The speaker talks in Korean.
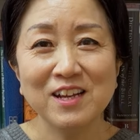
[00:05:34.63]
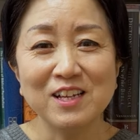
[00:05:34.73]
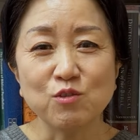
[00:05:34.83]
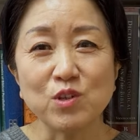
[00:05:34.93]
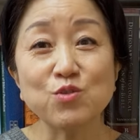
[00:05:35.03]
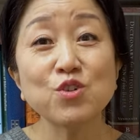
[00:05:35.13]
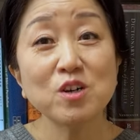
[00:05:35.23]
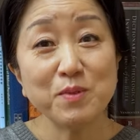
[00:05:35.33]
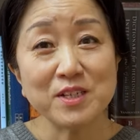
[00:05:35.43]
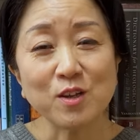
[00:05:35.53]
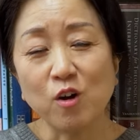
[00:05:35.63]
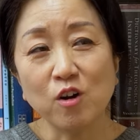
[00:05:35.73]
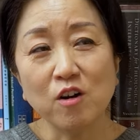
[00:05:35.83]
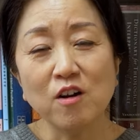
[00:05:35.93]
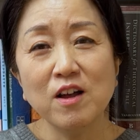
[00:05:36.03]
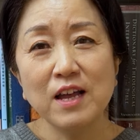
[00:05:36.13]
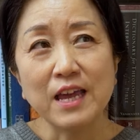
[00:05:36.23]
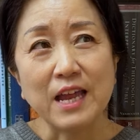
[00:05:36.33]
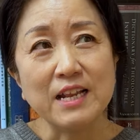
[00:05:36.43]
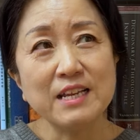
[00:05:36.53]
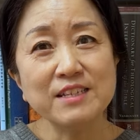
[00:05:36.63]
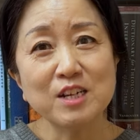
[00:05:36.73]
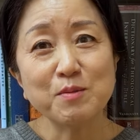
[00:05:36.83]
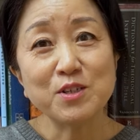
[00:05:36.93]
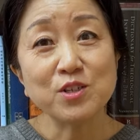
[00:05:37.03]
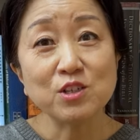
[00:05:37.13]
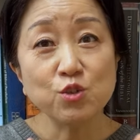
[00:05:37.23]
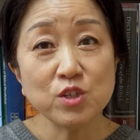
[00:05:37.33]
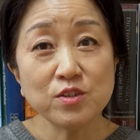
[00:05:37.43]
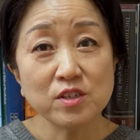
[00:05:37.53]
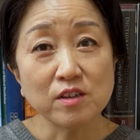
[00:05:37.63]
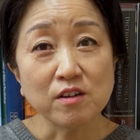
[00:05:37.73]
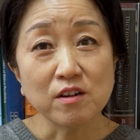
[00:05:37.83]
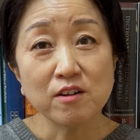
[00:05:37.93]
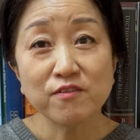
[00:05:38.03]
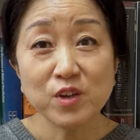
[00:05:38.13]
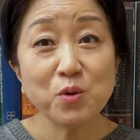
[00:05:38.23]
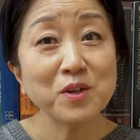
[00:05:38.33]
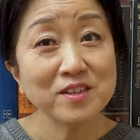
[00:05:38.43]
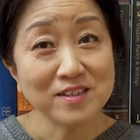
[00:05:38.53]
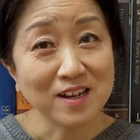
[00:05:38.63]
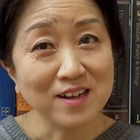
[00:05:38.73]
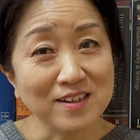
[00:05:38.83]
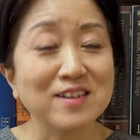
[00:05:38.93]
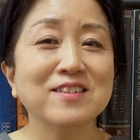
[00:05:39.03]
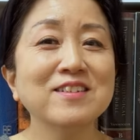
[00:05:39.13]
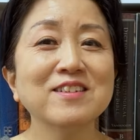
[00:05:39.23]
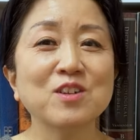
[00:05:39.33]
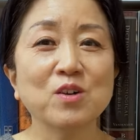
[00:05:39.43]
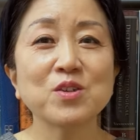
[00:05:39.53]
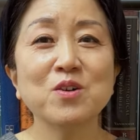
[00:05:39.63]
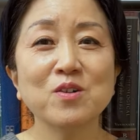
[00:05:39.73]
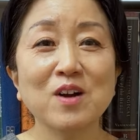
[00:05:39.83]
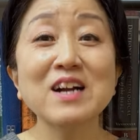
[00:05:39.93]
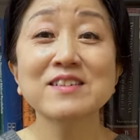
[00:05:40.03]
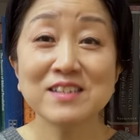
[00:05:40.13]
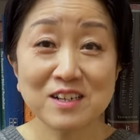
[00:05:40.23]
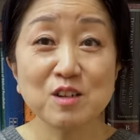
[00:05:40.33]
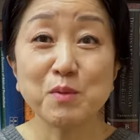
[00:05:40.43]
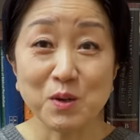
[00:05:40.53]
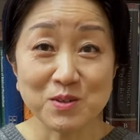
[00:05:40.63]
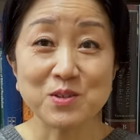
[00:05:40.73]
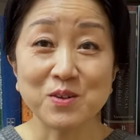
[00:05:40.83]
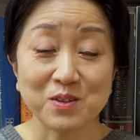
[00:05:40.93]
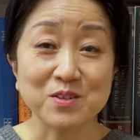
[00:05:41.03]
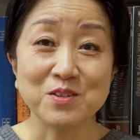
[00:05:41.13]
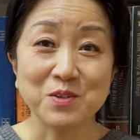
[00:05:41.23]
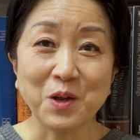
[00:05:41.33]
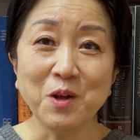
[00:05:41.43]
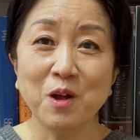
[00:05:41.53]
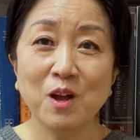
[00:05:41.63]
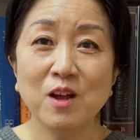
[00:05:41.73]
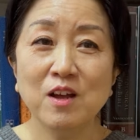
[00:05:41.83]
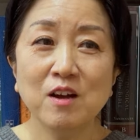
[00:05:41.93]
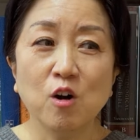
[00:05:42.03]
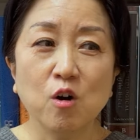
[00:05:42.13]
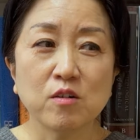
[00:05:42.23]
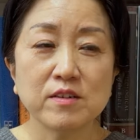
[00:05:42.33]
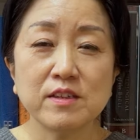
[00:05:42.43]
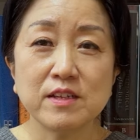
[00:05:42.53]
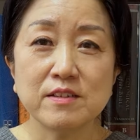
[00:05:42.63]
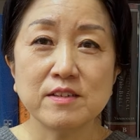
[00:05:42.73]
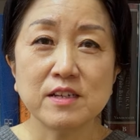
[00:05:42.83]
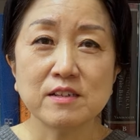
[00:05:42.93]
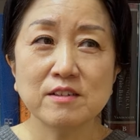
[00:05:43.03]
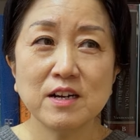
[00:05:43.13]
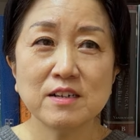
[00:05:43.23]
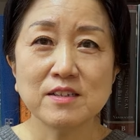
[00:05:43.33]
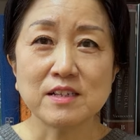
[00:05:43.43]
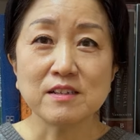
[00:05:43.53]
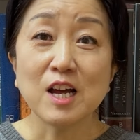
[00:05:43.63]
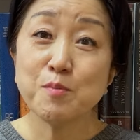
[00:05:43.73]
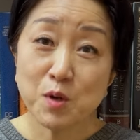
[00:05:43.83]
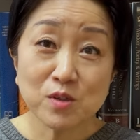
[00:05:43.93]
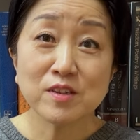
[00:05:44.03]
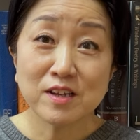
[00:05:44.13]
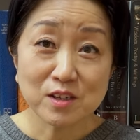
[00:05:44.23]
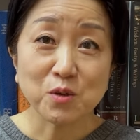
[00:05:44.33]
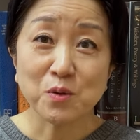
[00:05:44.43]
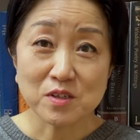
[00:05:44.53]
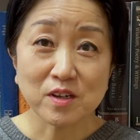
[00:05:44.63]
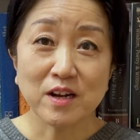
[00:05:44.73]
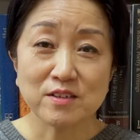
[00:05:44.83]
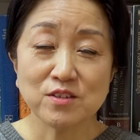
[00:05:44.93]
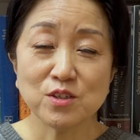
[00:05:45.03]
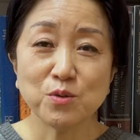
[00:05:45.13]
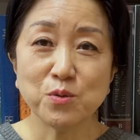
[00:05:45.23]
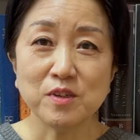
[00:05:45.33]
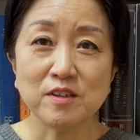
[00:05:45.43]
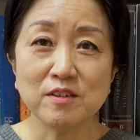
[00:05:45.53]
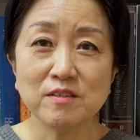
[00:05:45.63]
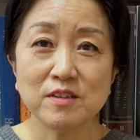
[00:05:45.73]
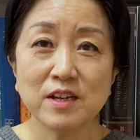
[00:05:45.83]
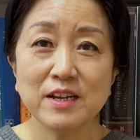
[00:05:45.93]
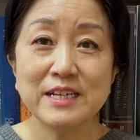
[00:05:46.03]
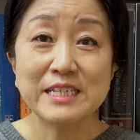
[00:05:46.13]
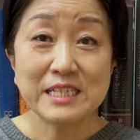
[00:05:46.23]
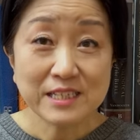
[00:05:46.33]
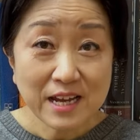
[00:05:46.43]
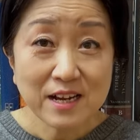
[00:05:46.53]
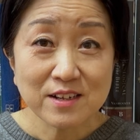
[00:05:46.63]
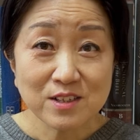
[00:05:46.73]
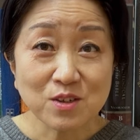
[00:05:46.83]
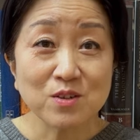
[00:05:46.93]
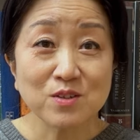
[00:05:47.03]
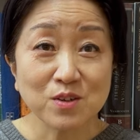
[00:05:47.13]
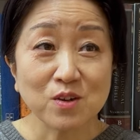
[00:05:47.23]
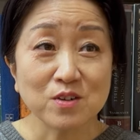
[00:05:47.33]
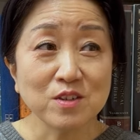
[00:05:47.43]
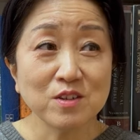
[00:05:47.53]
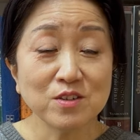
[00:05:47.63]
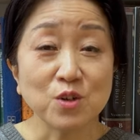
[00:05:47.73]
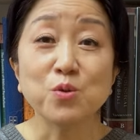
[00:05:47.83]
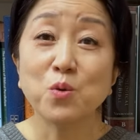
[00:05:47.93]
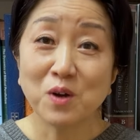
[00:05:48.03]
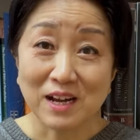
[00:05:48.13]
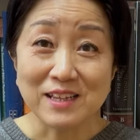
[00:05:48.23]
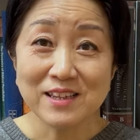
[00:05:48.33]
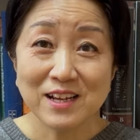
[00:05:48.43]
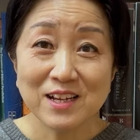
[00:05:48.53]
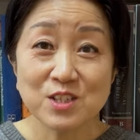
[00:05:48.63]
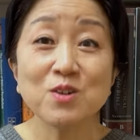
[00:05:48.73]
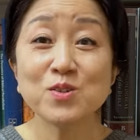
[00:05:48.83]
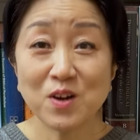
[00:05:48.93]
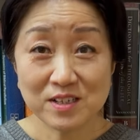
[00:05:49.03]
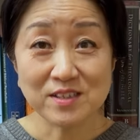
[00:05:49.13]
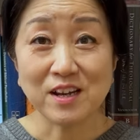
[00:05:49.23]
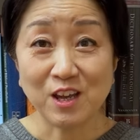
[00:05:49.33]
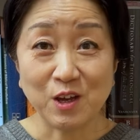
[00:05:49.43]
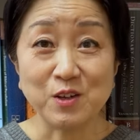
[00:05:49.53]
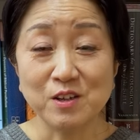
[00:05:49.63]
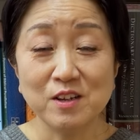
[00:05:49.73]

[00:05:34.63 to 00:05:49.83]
우리 수업에서 엘리자베스 슈츠러, 피오렌자라는 여성 학자를 배웠었거든요. 어, 근데 이제 그 학자는 하버드 대학교에서 가르치고 있는 신약 성서를 전공한 성서학자예요.